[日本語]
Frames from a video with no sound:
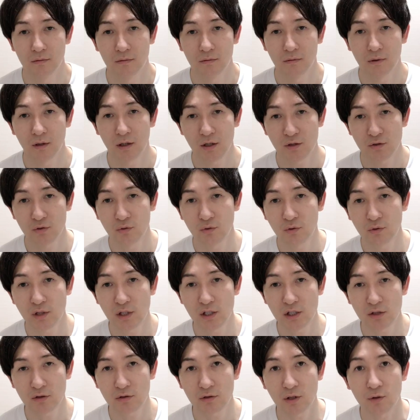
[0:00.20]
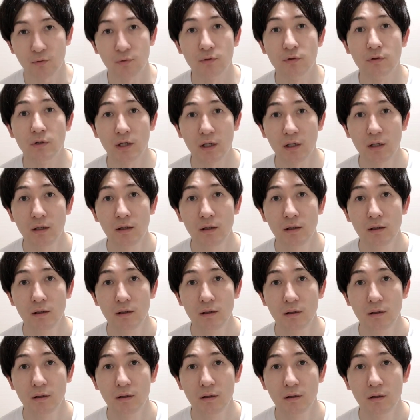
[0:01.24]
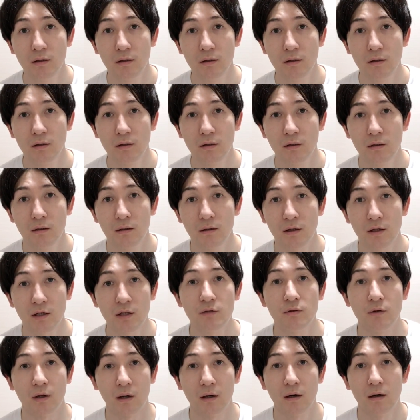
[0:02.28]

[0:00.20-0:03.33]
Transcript: あれその T シャツって古着えいくら